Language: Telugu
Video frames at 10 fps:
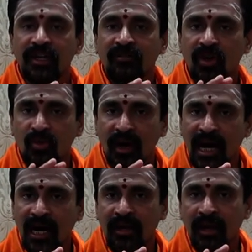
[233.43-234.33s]
ఎవరూ
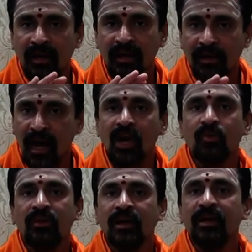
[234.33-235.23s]
ఆలయానికి
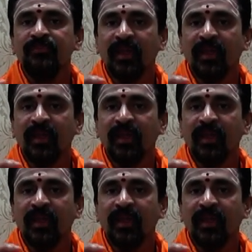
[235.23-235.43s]
రాకుండా